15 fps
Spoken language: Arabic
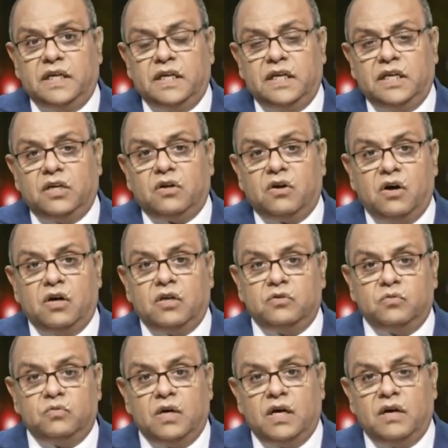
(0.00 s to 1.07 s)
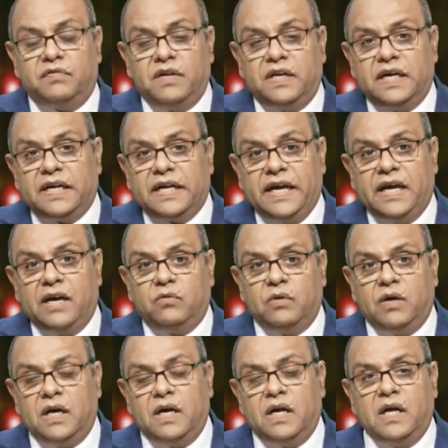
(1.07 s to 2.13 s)
ايران وفي العراق
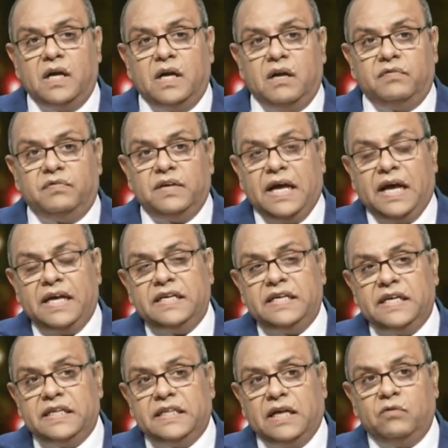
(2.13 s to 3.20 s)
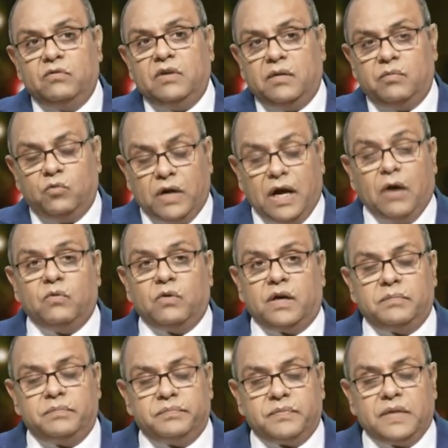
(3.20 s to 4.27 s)
وفي اي دوله
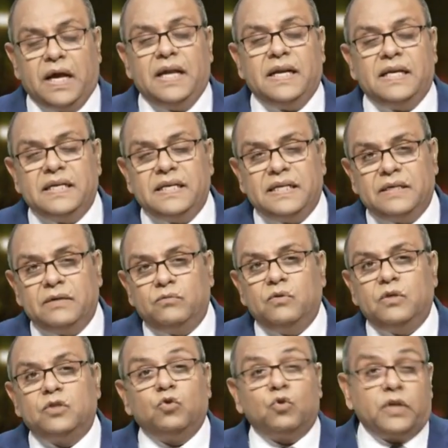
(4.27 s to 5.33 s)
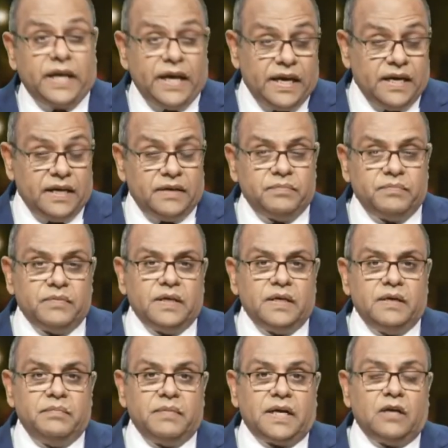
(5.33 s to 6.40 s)
مجاوره هل وتركيا
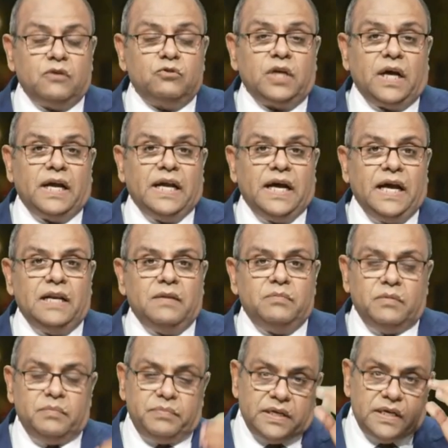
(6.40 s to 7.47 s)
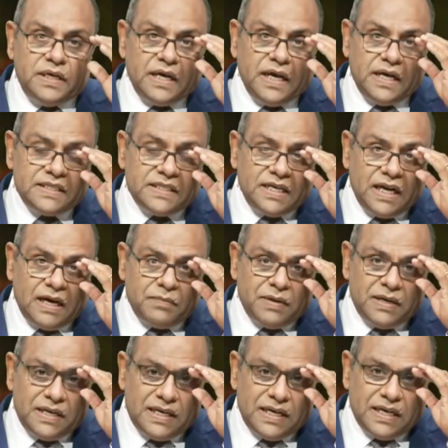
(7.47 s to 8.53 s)
ما كانوش على علم بهذه
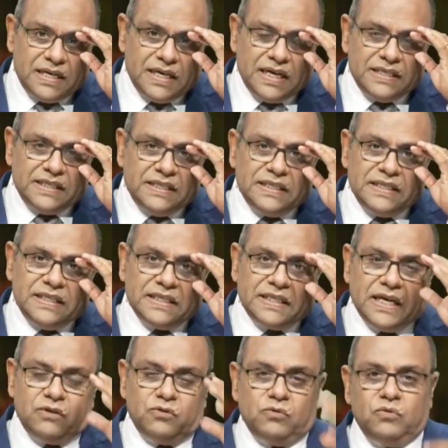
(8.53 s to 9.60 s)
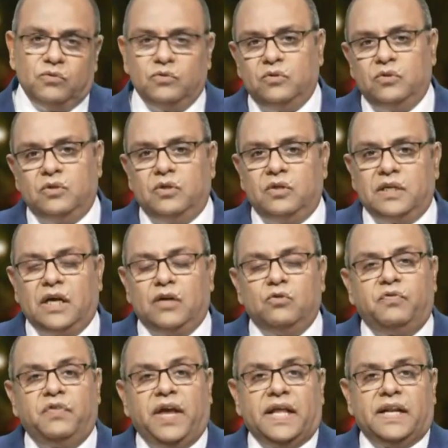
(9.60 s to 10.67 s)
العمليه يعني كانوا كانوا
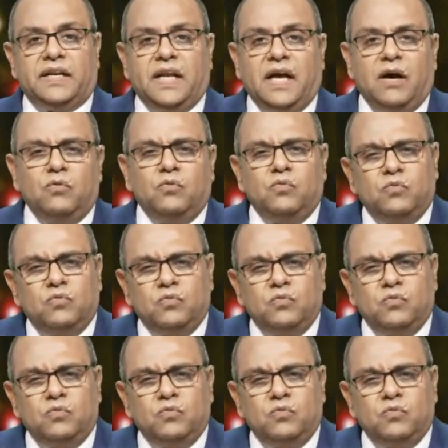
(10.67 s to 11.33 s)
فين او